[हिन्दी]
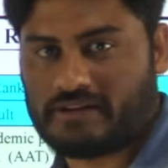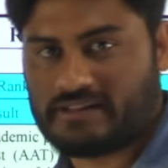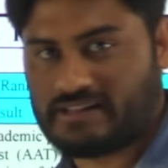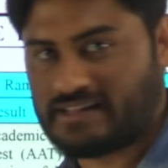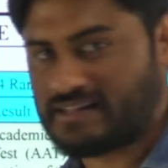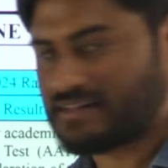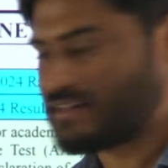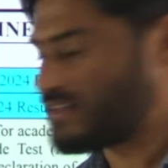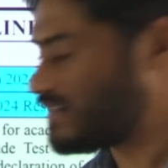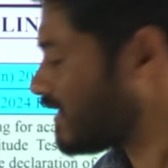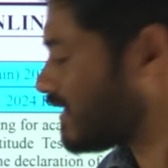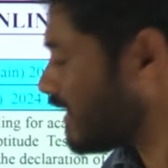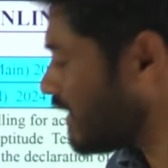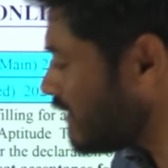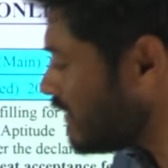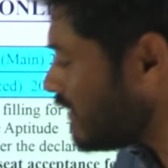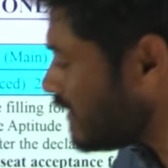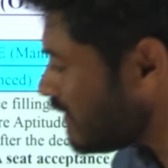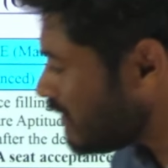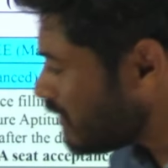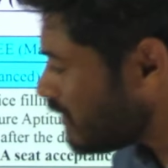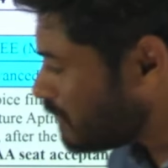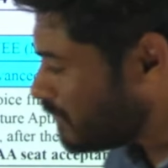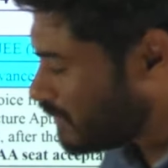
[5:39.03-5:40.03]
दे देता है
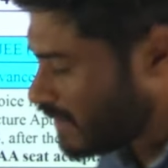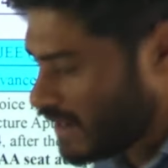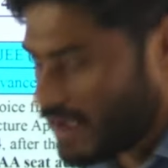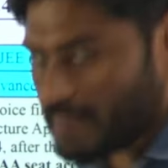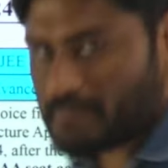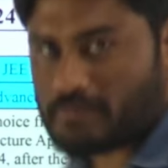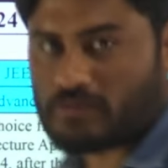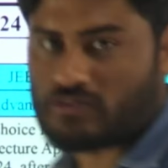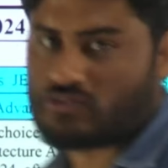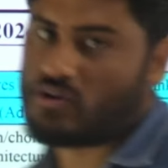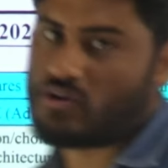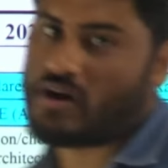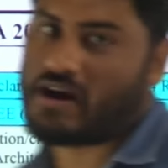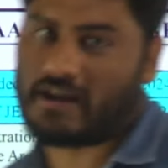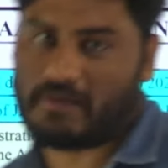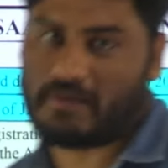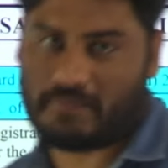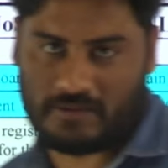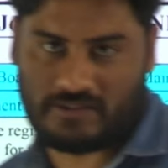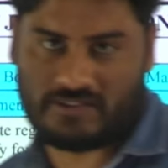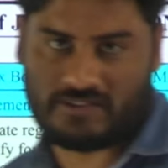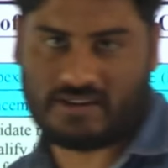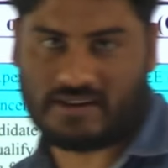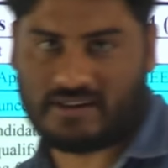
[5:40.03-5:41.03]
फिर आप उसको आगे
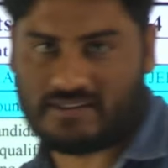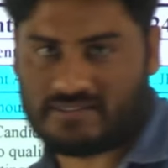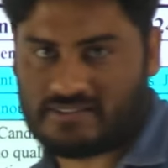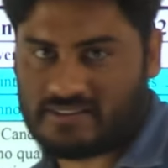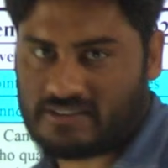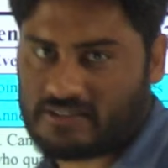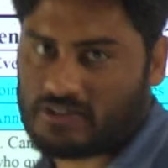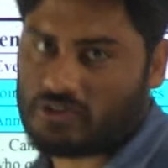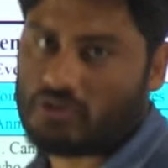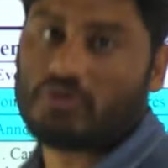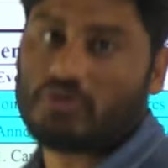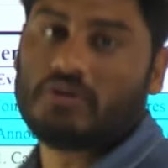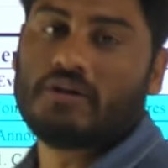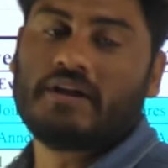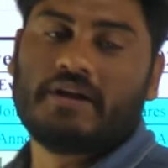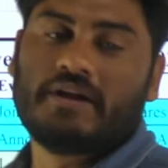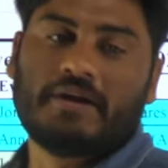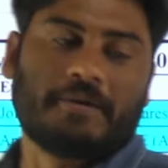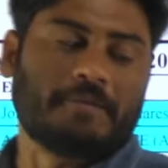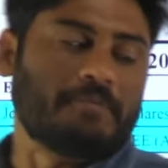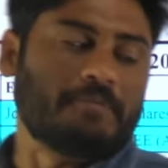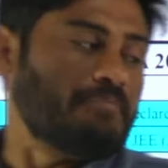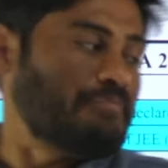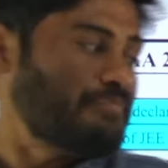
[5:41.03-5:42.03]
पीछे कर सकते हो
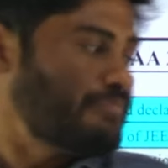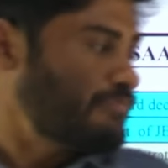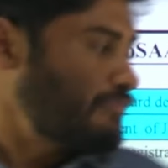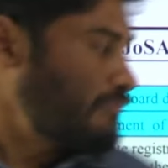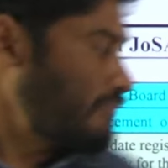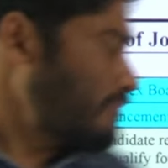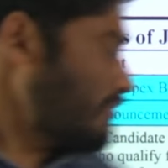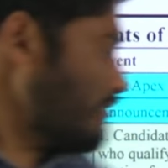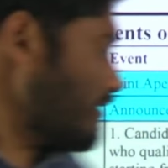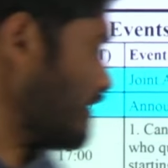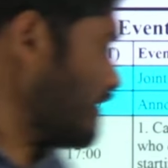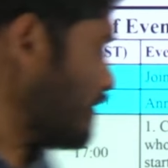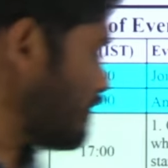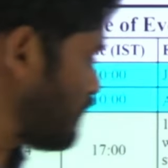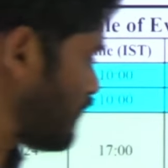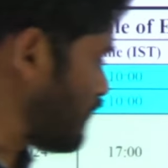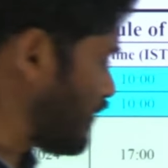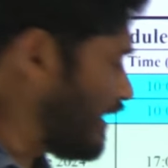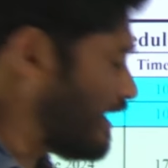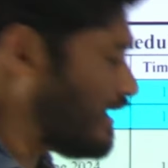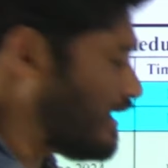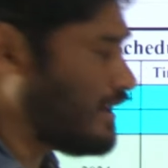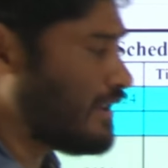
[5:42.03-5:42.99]
फिर